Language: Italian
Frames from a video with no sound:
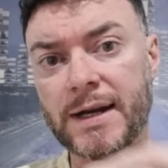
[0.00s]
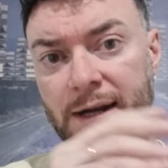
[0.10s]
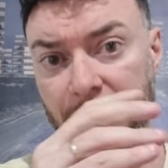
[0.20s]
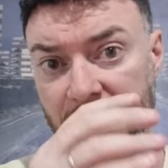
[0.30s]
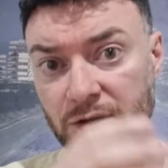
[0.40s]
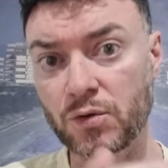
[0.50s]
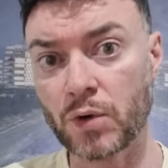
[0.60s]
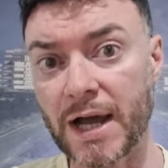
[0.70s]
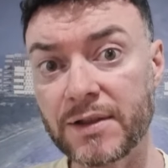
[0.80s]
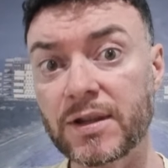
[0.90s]
allenamenti
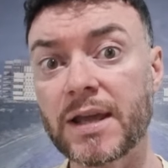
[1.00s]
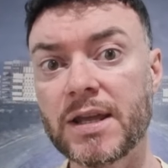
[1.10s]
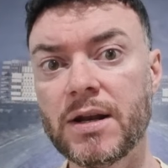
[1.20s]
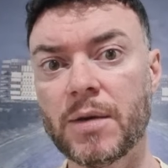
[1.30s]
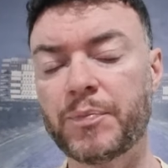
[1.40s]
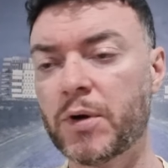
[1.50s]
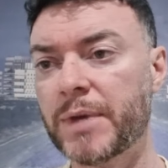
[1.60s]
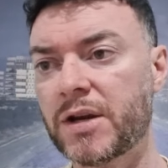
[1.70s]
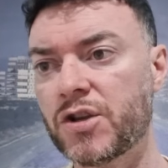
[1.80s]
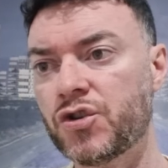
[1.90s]
durante il
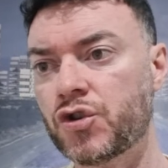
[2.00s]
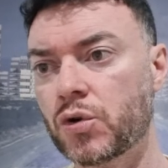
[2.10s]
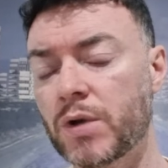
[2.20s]
pomeriggio.